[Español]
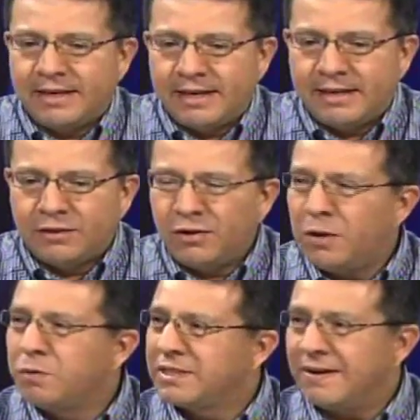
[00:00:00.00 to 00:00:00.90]
eh, no
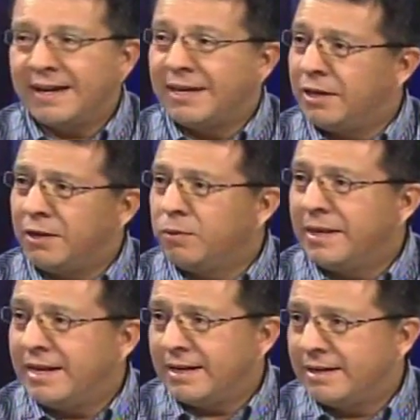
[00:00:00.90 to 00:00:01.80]
le gustaba que
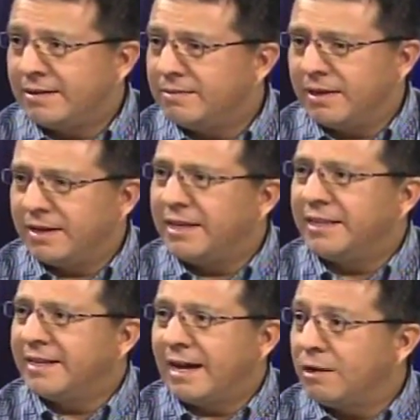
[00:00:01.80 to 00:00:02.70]
hubiera
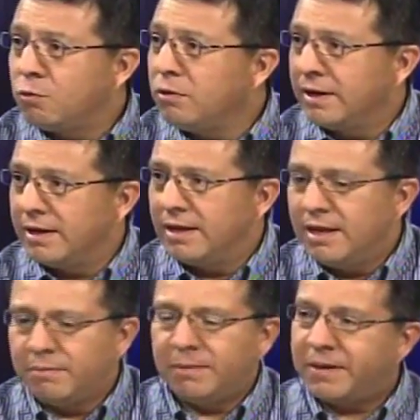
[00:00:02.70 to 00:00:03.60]
crítica alguna.
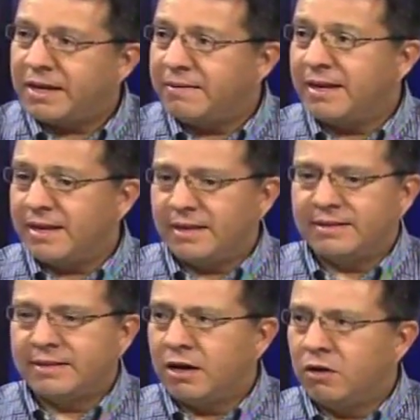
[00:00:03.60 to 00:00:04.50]
Mi padre había
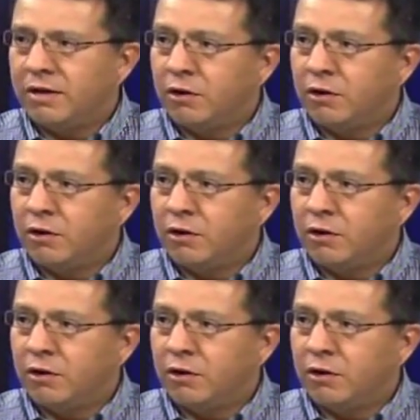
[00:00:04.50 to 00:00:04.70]
estado